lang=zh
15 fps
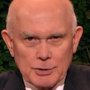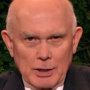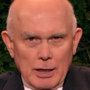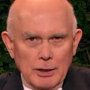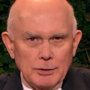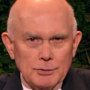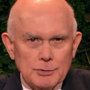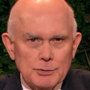
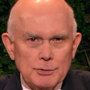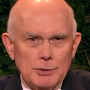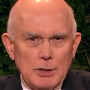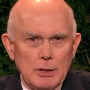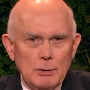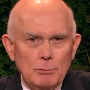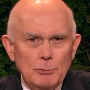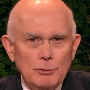有些后期
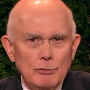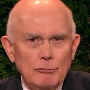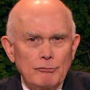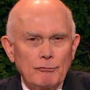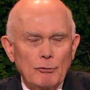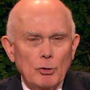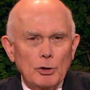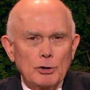圣徒
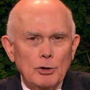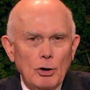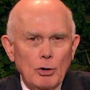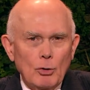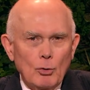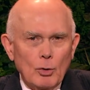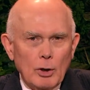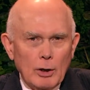似乎
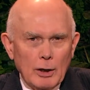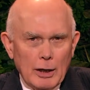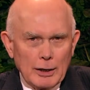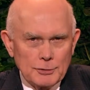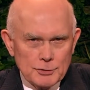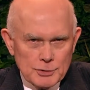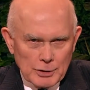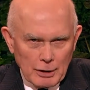放
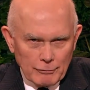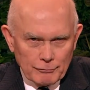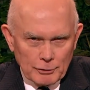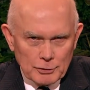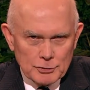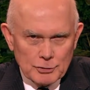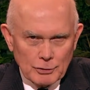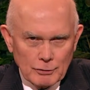弃了
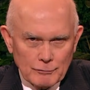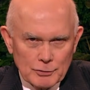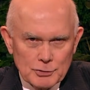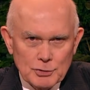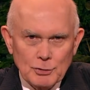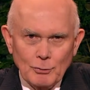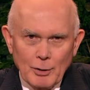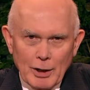对人
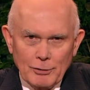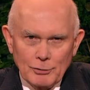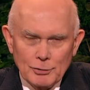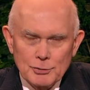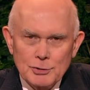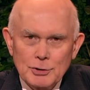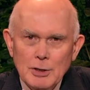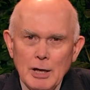无私的
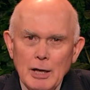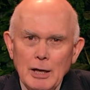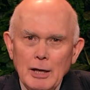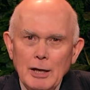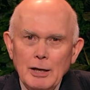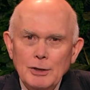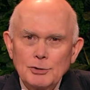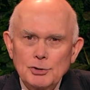服务，
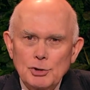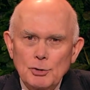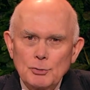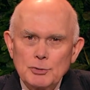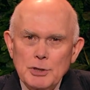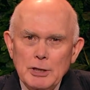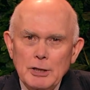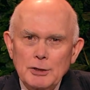
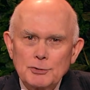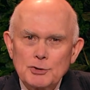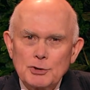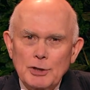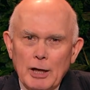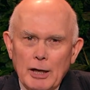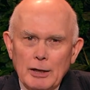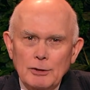
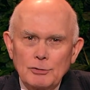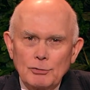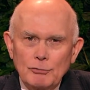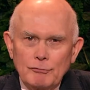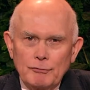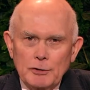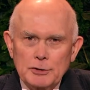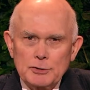反而选
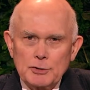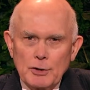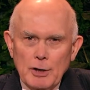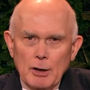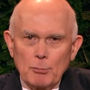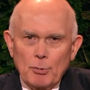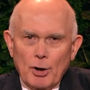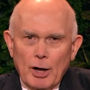择按照
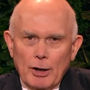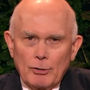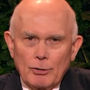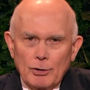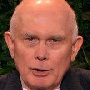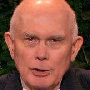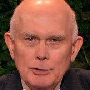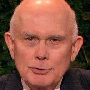世人的
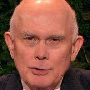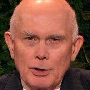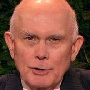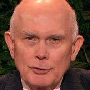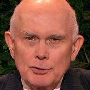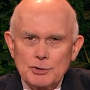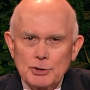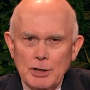标准
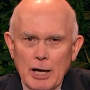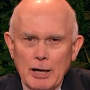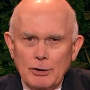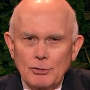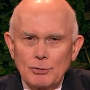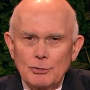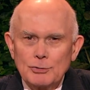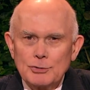和价
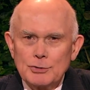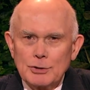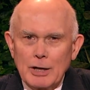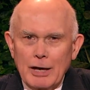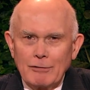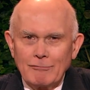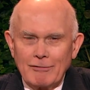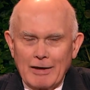值观
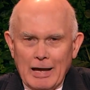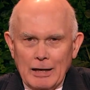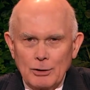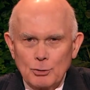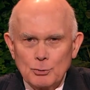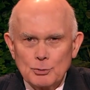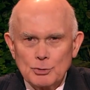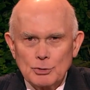
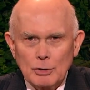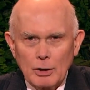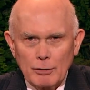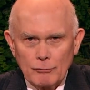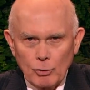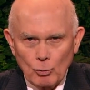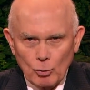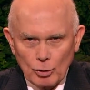
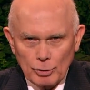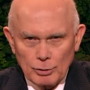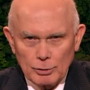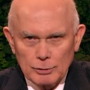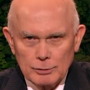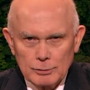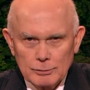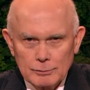来设
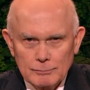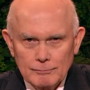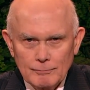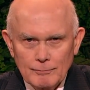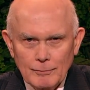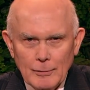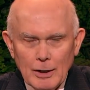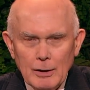定自己
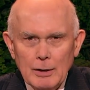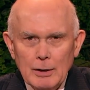的优